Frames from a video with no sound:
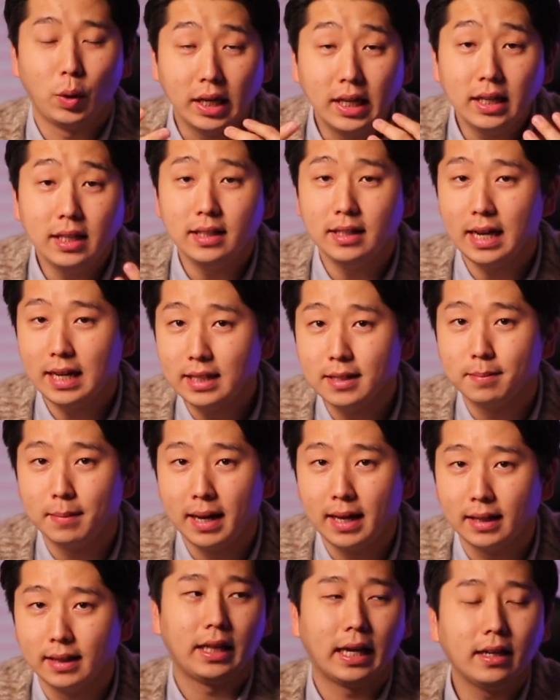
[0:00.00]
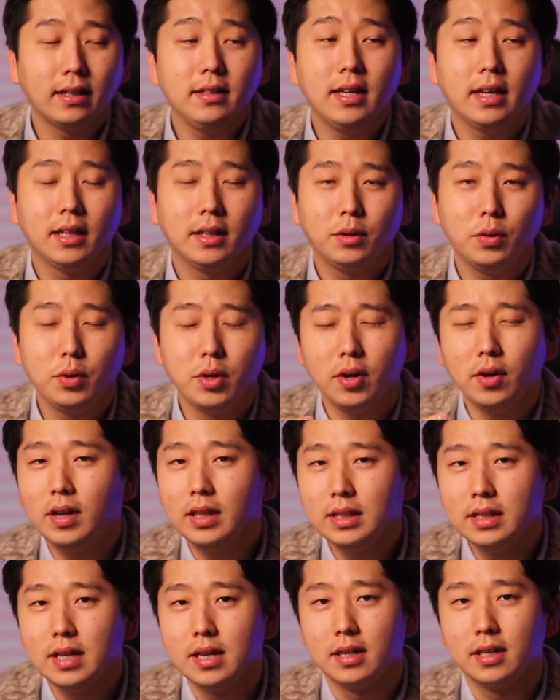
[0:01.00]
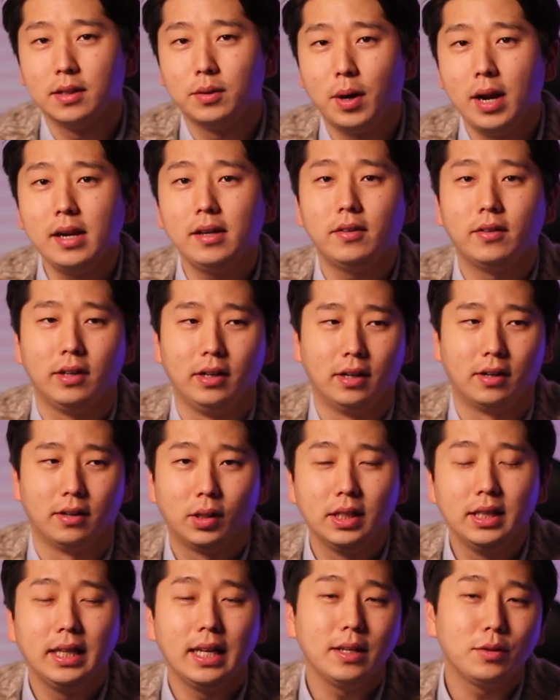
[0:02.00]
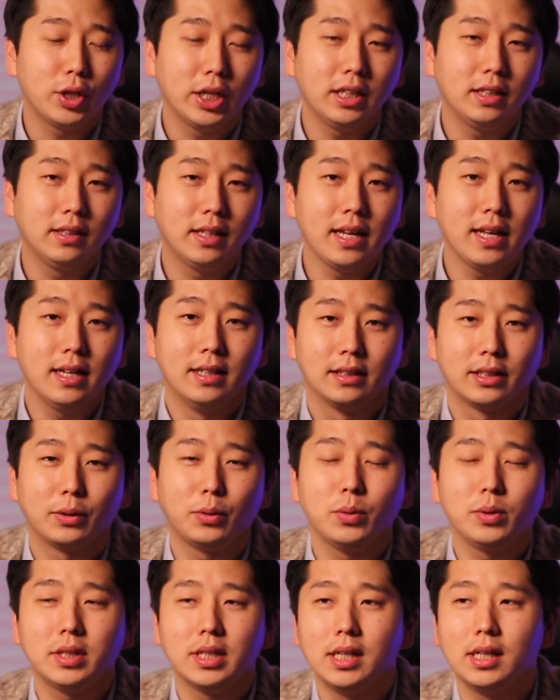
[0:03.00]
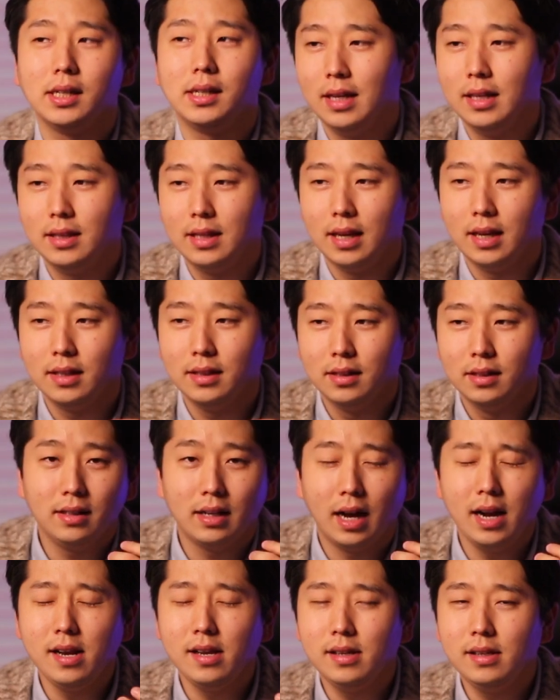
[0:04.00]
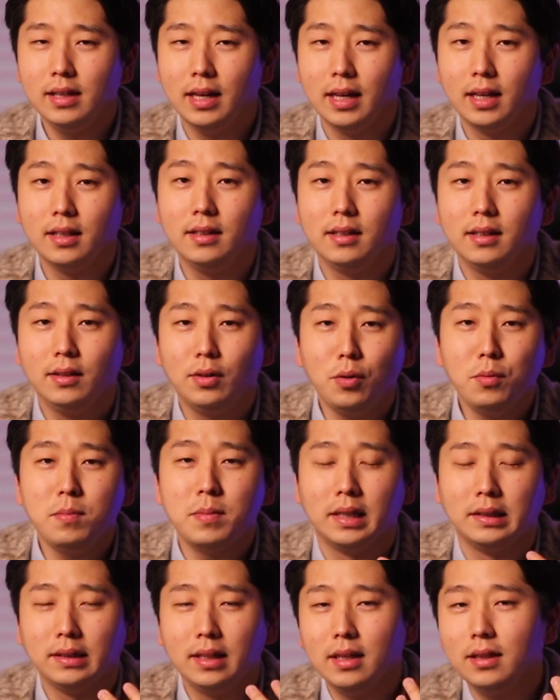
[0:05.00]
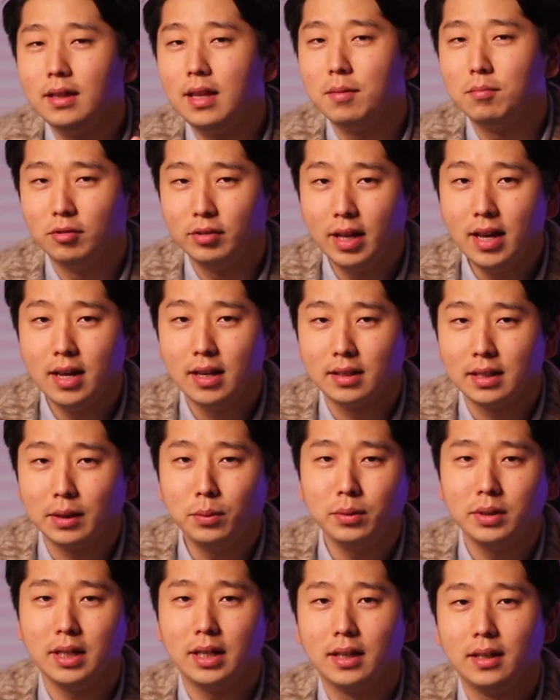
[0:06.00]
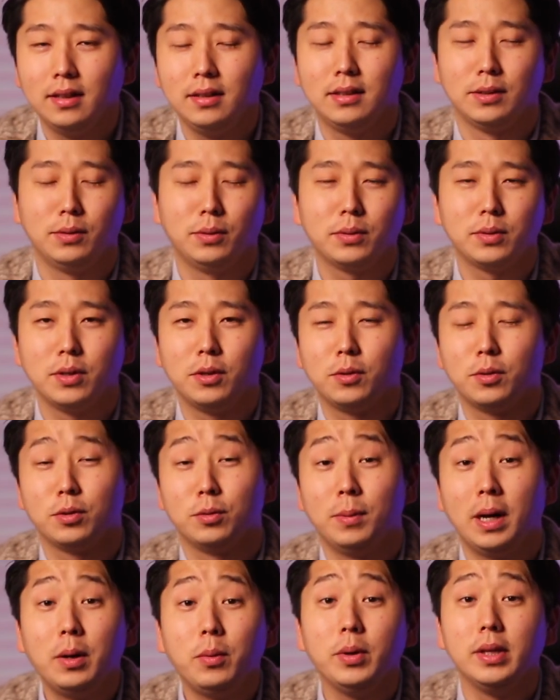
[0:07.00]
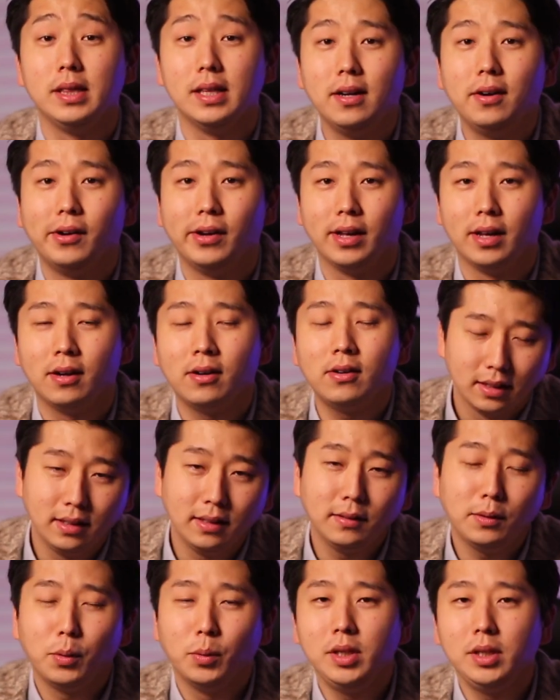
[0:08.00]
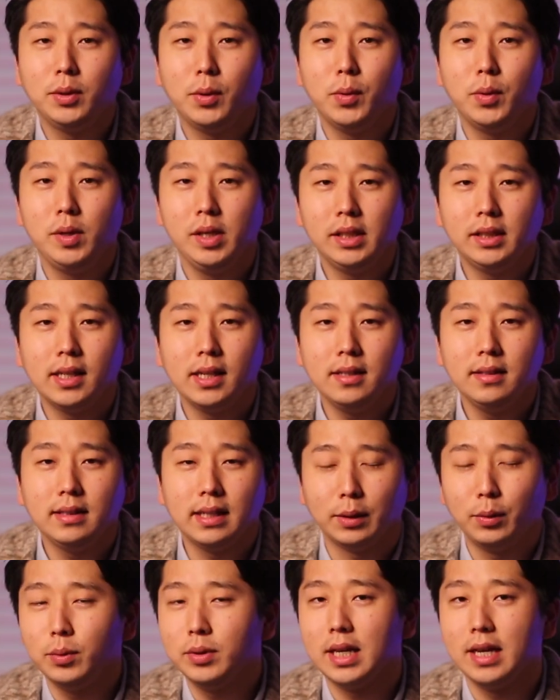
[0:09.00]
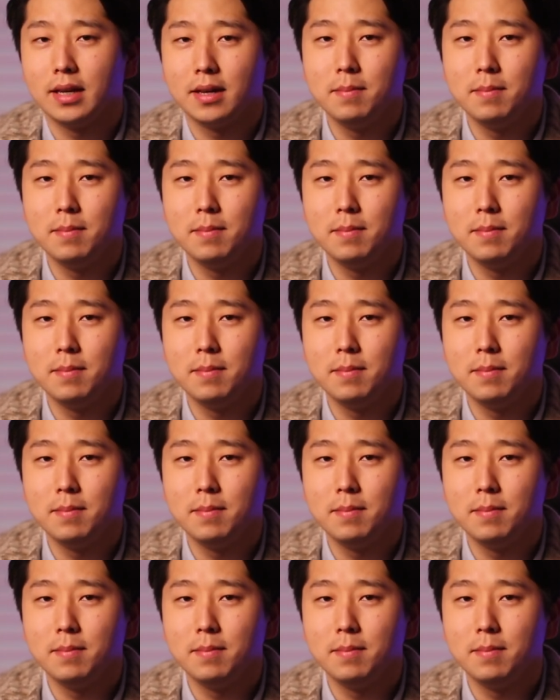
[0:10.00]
되기는 하지만 다른 얘기도 여러 가지 얘기도 할 거예요. 근데 최근에 자동차에 대한 할 얘기들이 너무 많기 때문에 자동차 얘기를 지속적으로 좀 하고 있는 거예요. 그래서 오늘도 일단 자동차